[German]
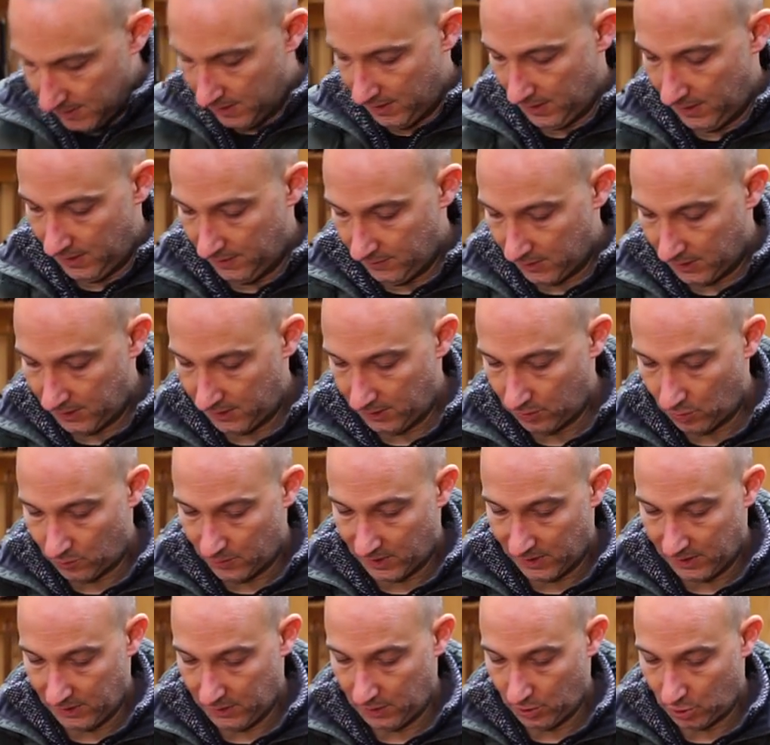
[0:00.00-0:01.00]
legen wir den
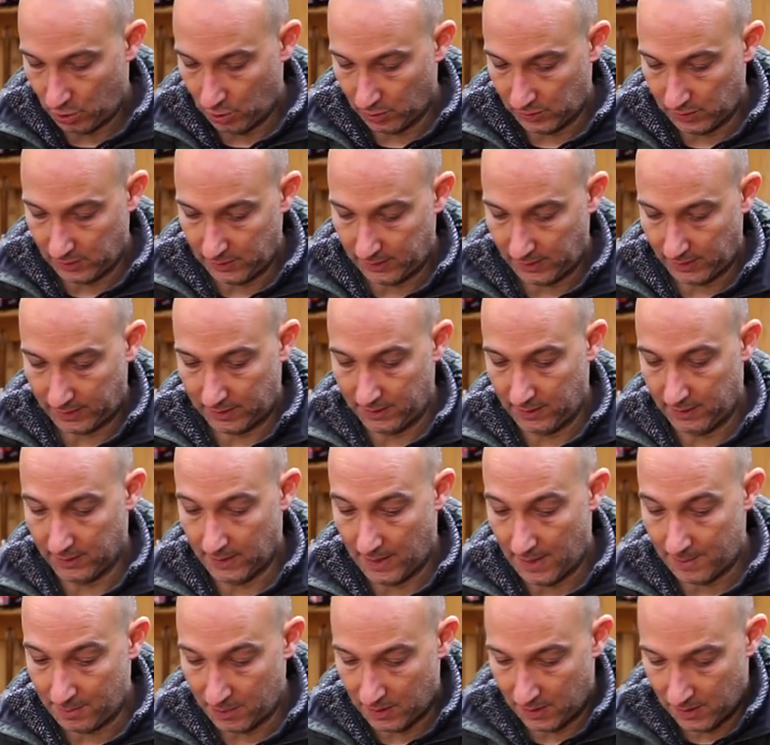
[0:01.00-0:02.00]
nochmal in die Schüssel, decken ihn
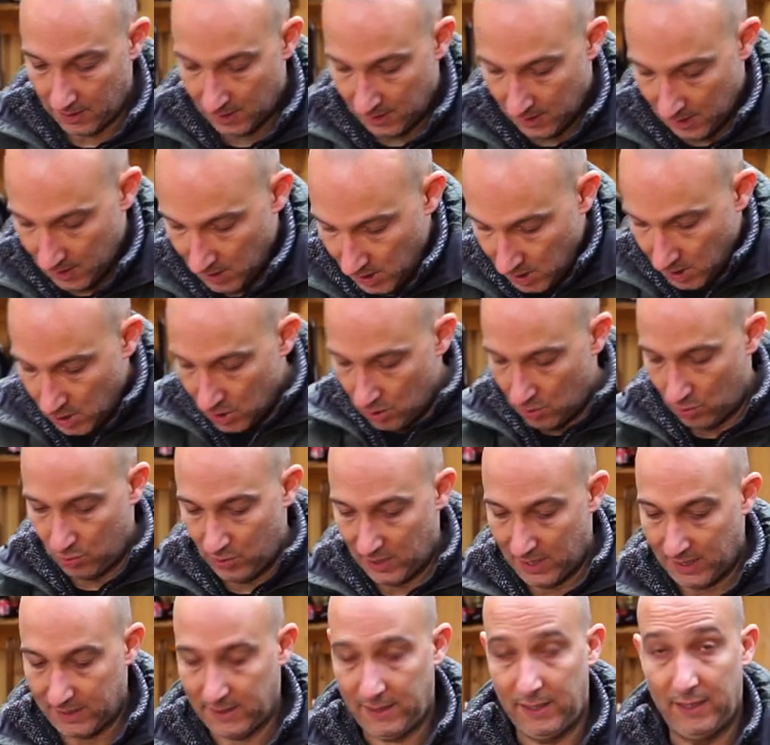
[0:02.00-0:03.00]
ab und
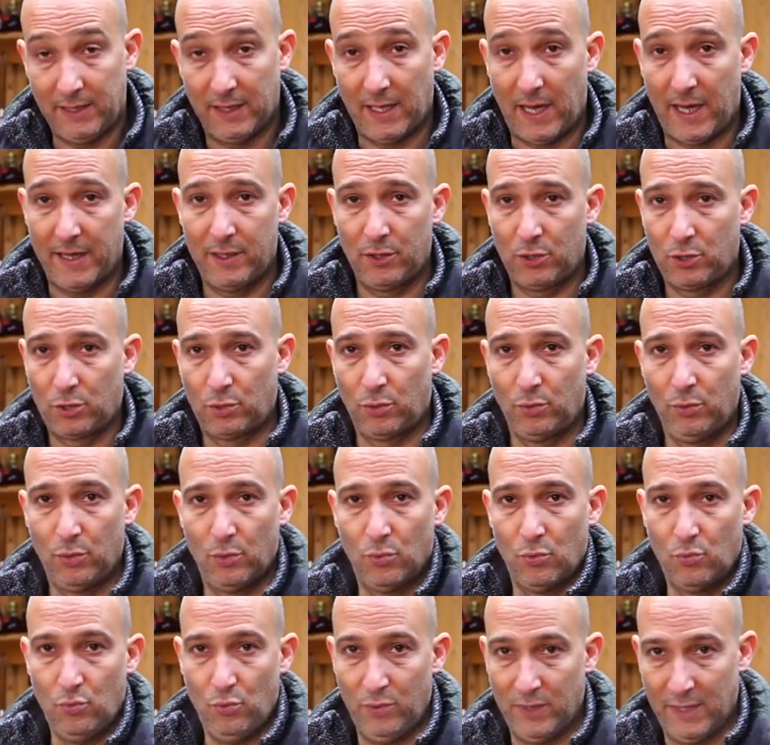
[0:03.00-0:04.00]
lassen ihn eine Stunde
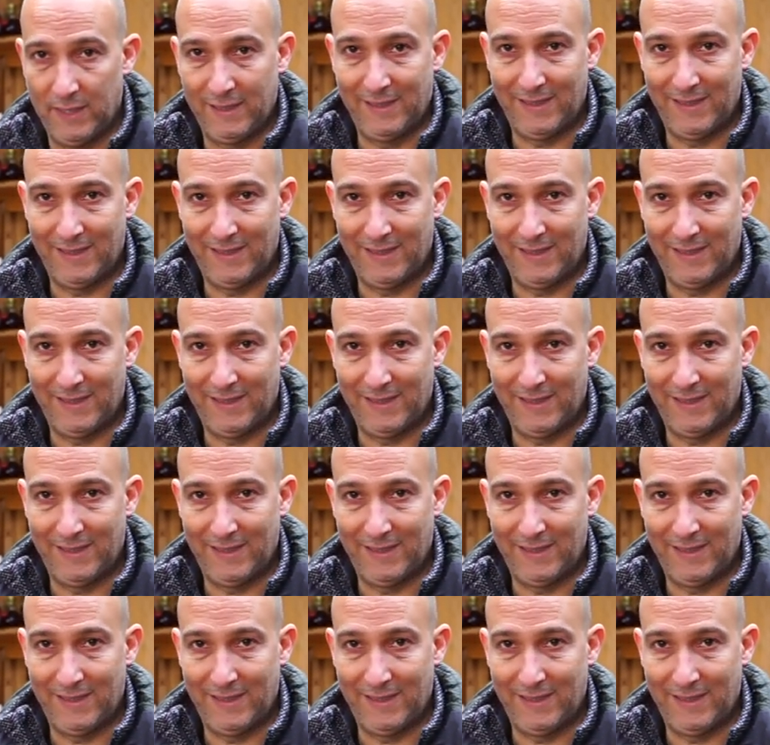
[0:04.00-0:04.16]
ruhen.